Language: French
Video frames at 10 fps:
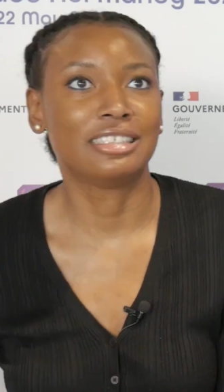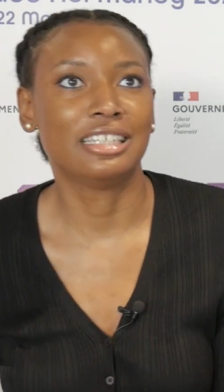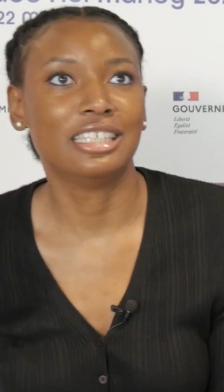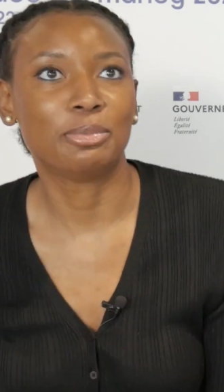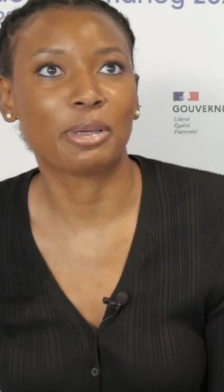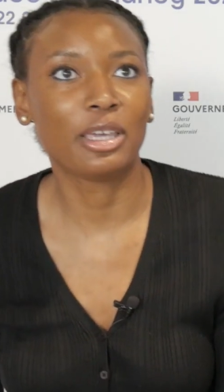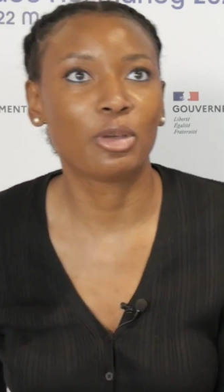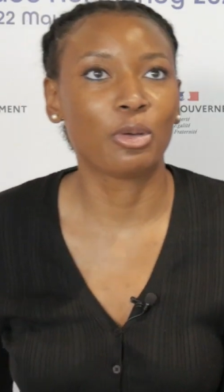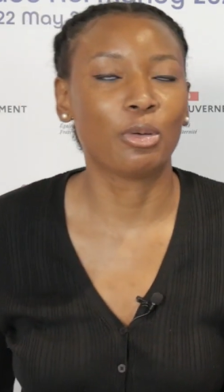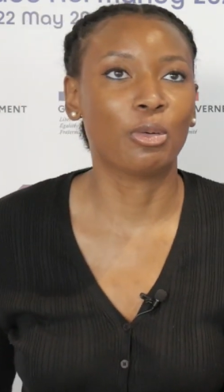C'est l'esprit
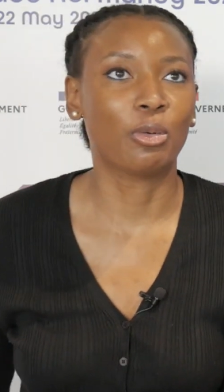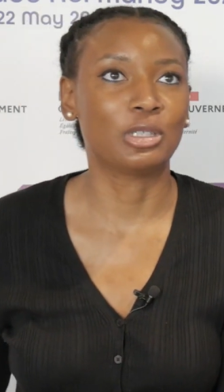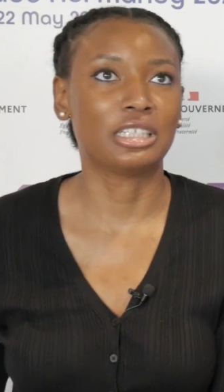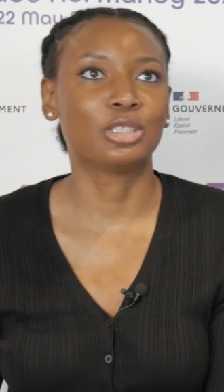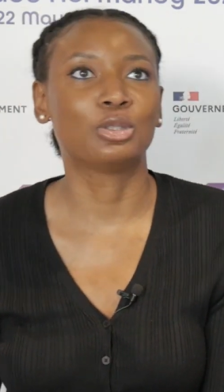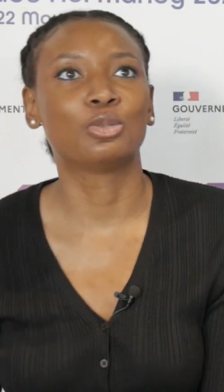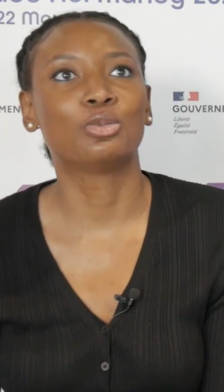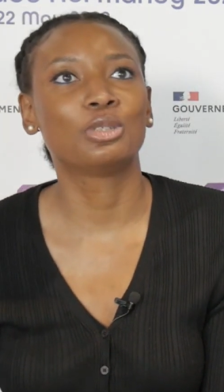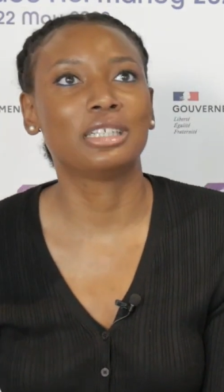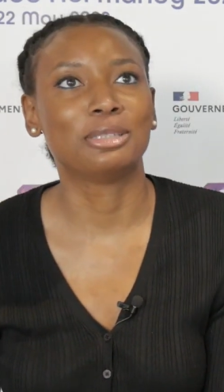qu'on recherche
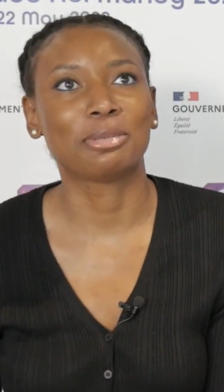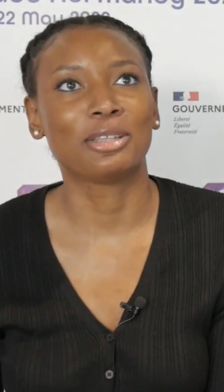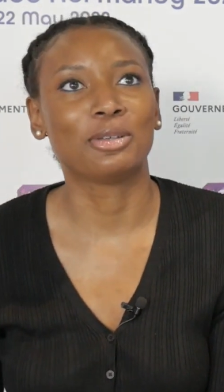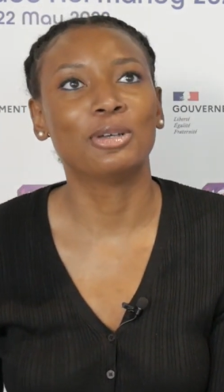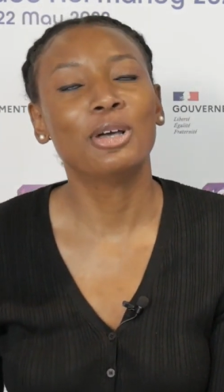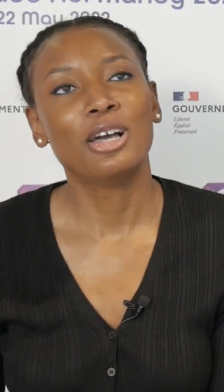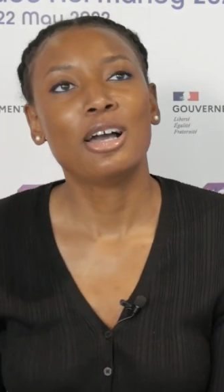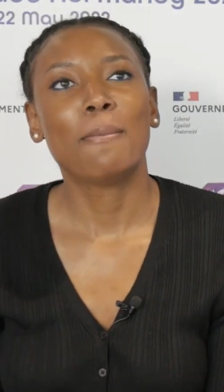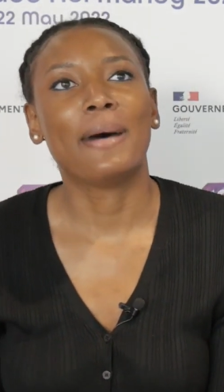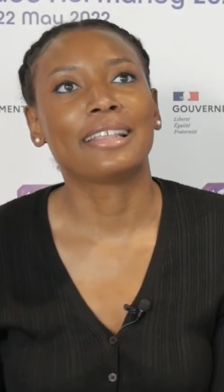tous, l'esprit de
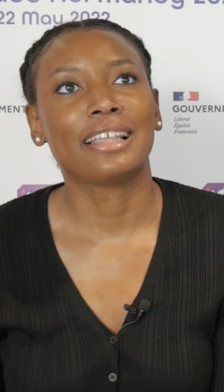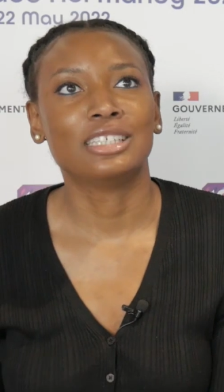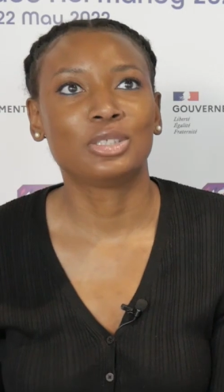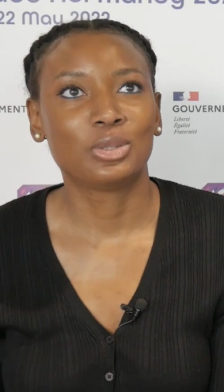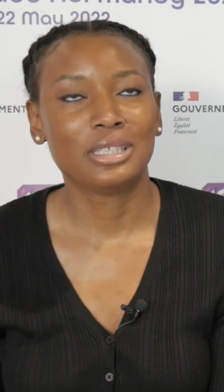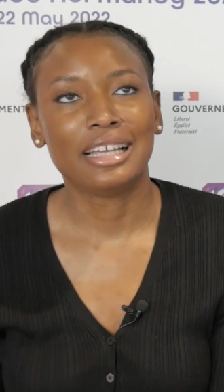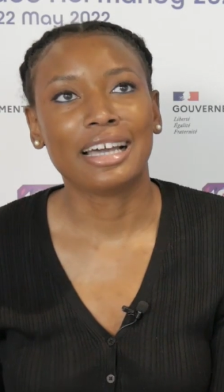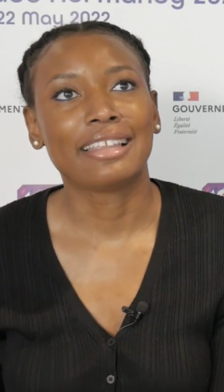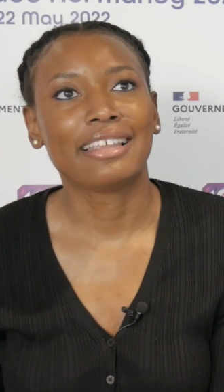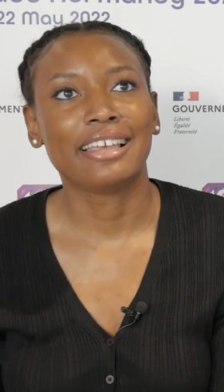partage,
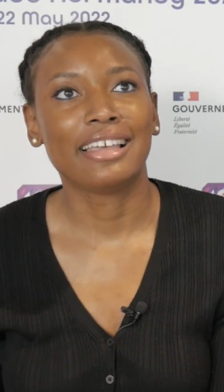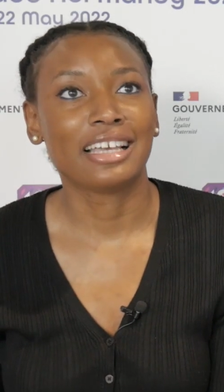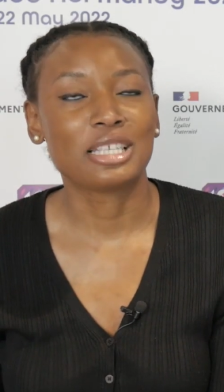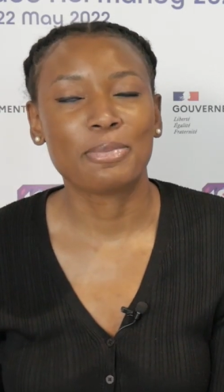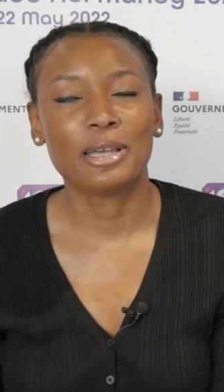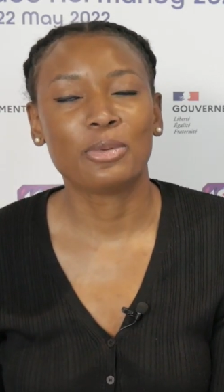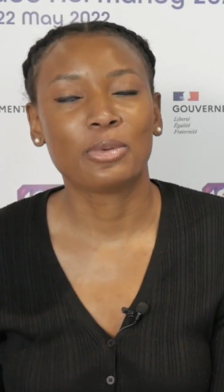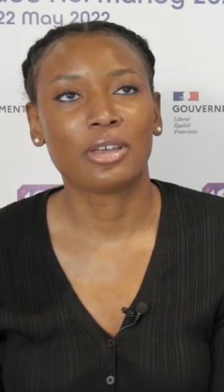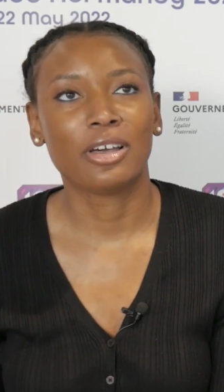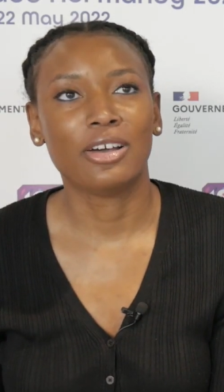solidarité et respect.
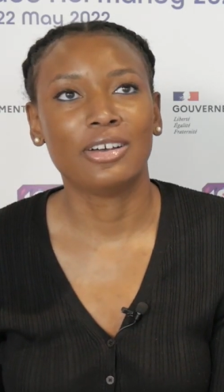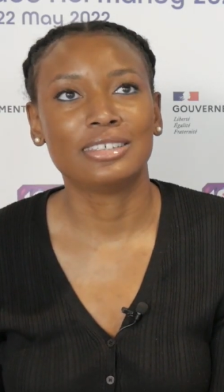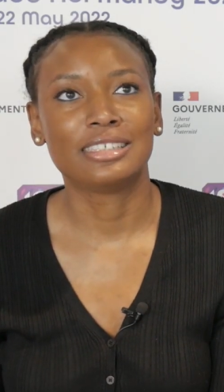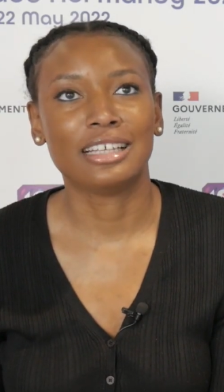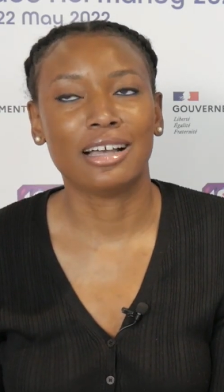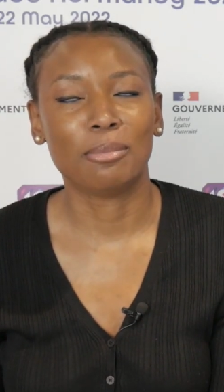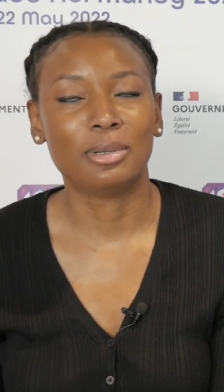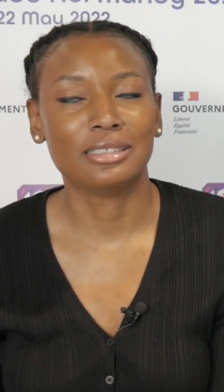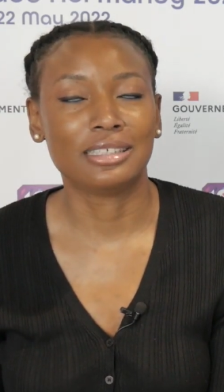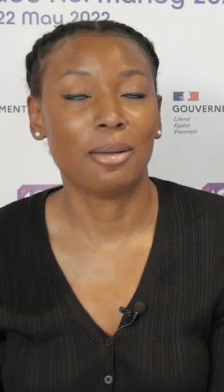Donc euh,
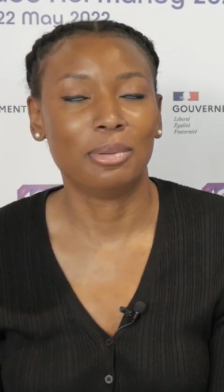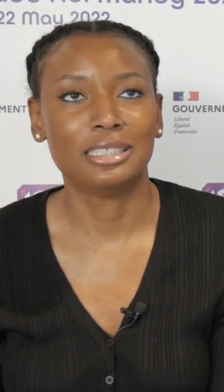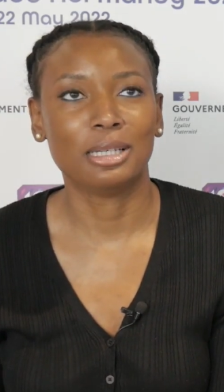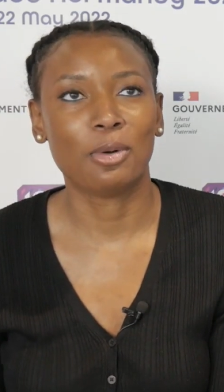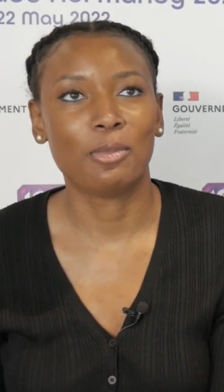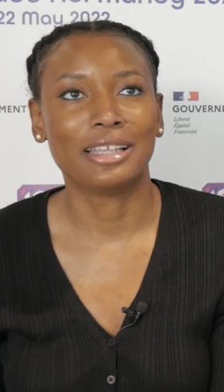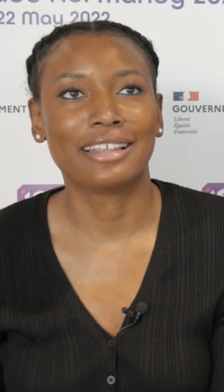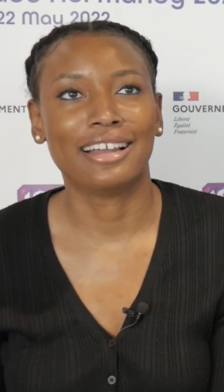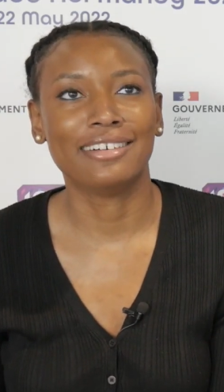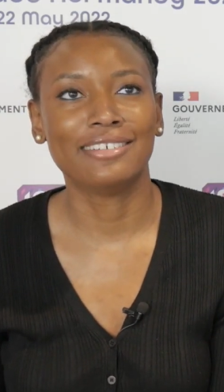c'est un, plaisir pour moi
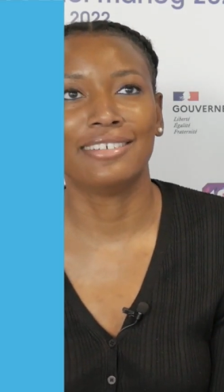d'être là.